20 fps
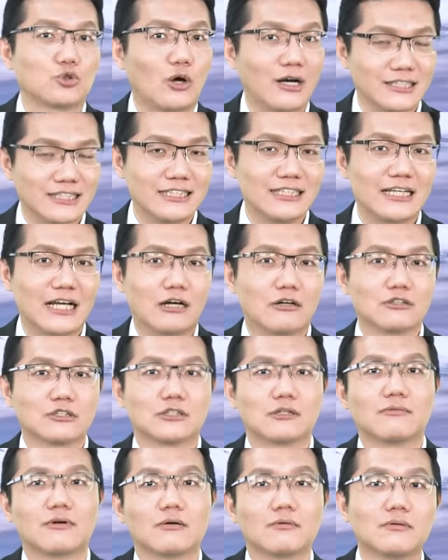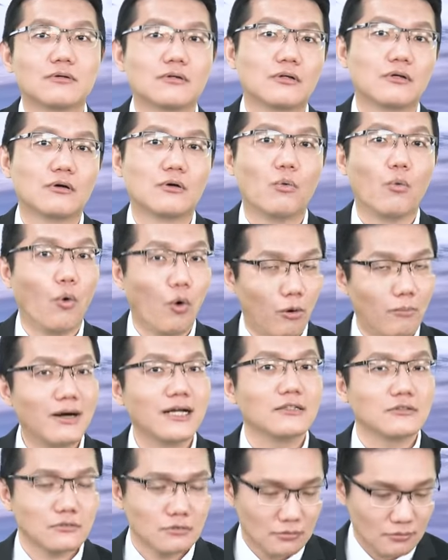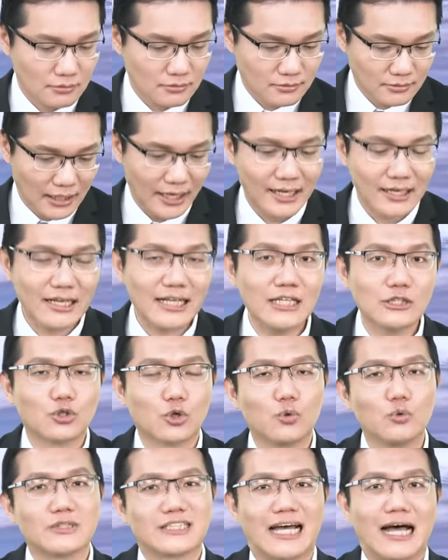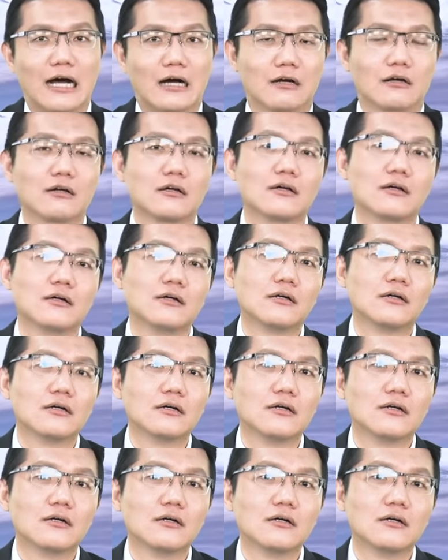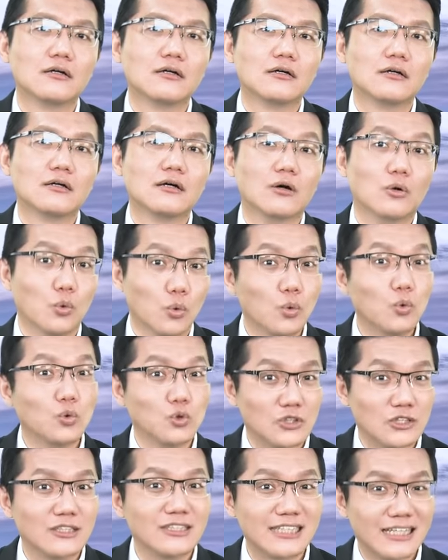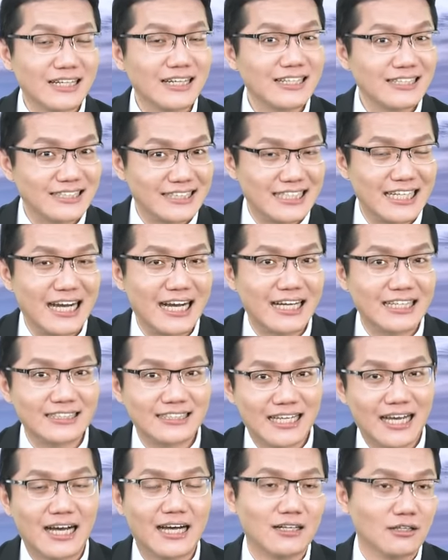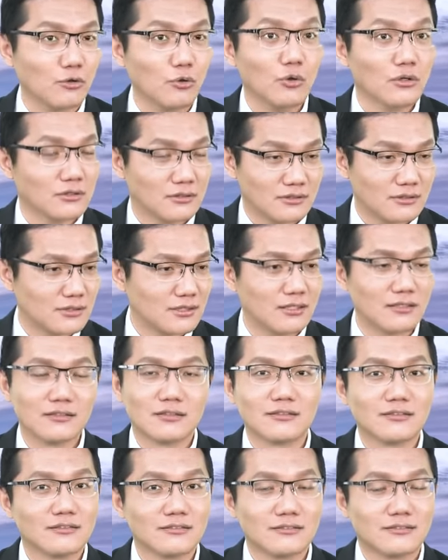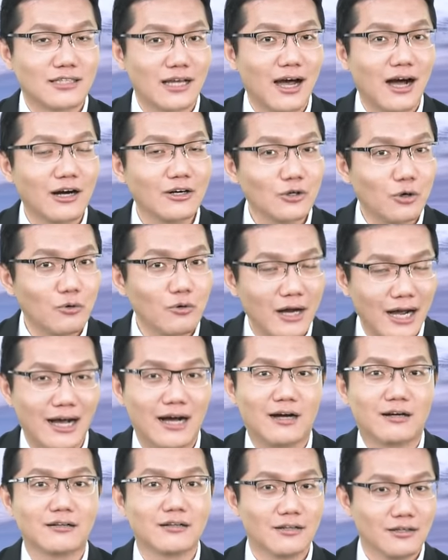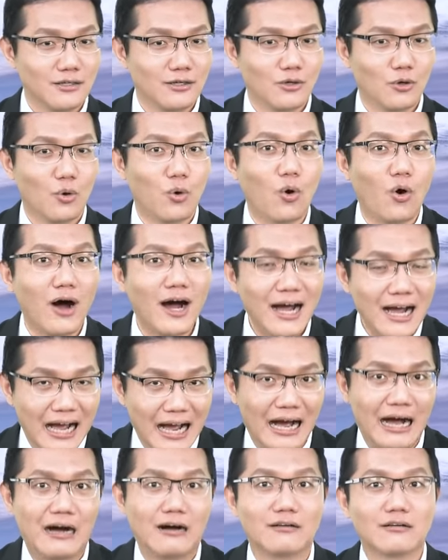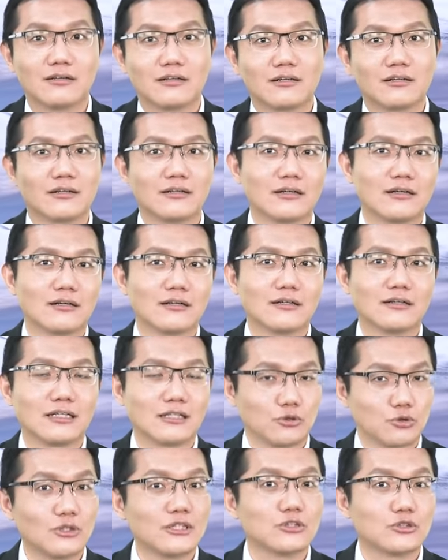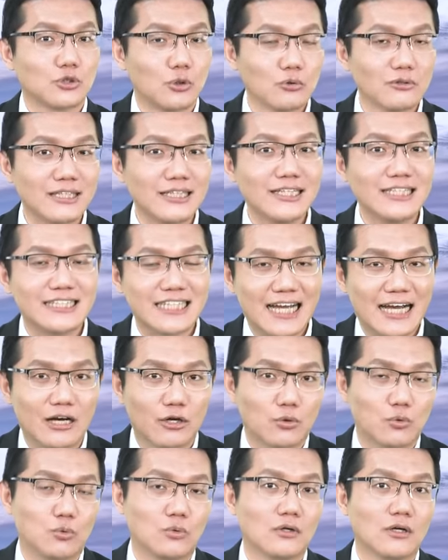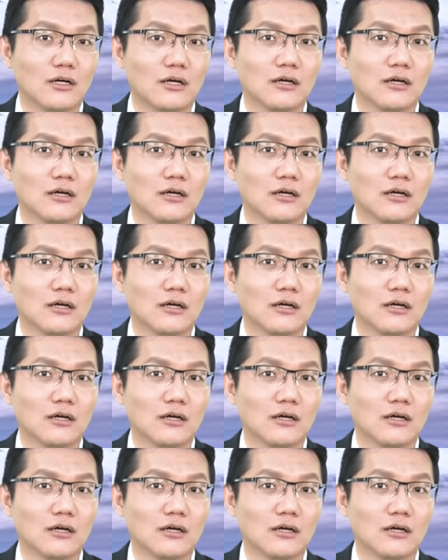创新高的时候，我们停利出场五十张那个价差，过了长龙行、华航那个算中低价股，